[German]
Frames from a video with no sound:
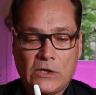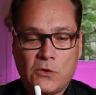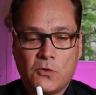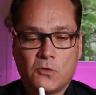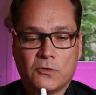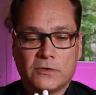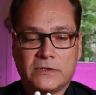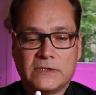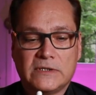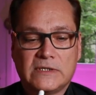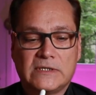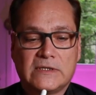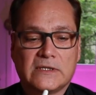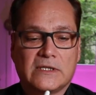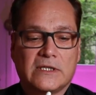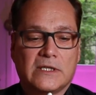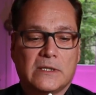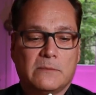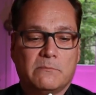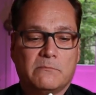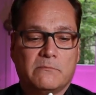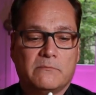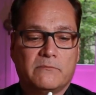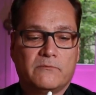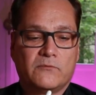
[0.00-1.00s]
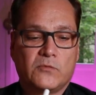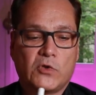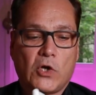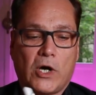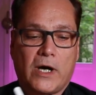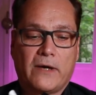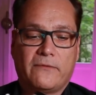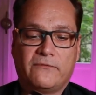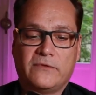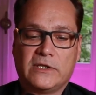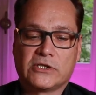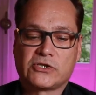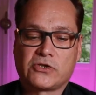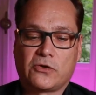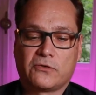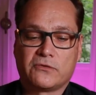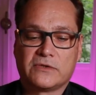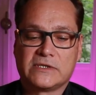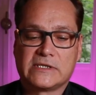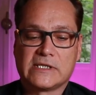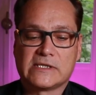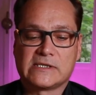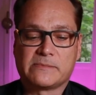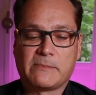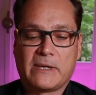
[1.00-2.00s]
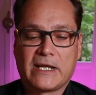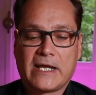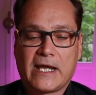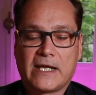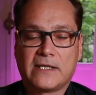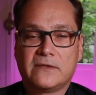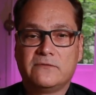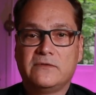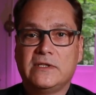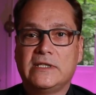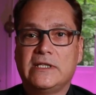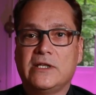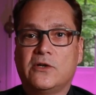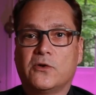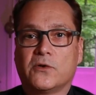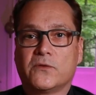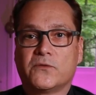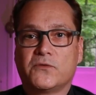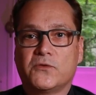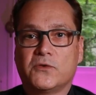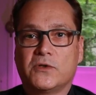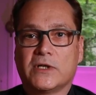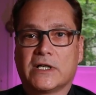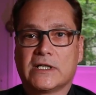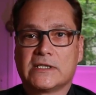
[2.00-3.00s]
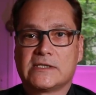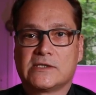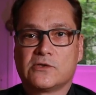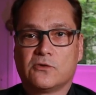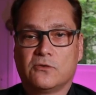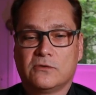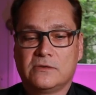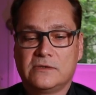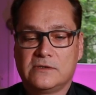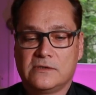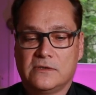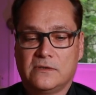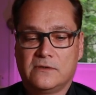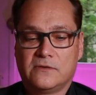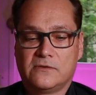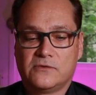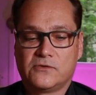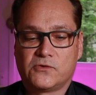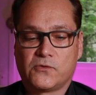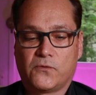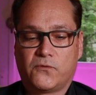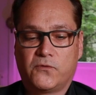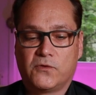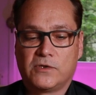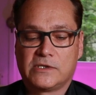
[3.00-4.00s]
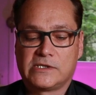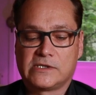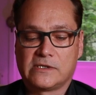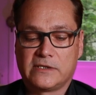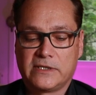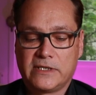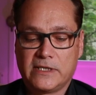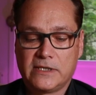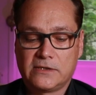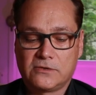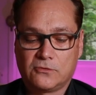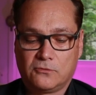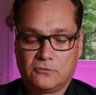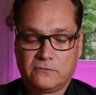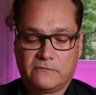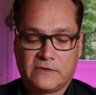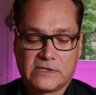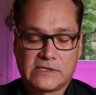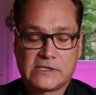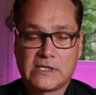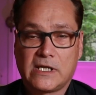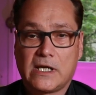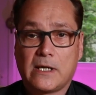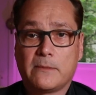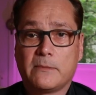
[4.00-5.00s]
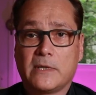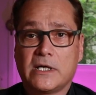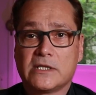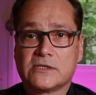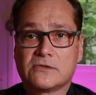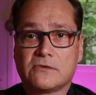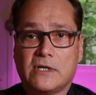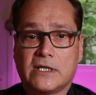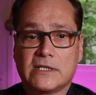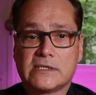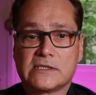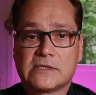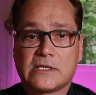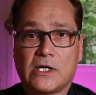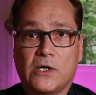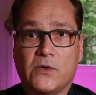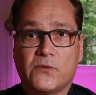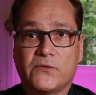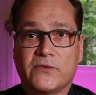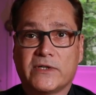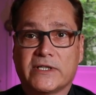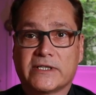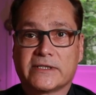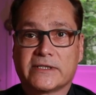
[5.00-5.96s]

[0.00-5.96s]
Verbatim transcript: Und ähm, ja, wir schauen uns jetzt mal an, wie die Konfiguration so funktioniert und was die Kamera so alles drauf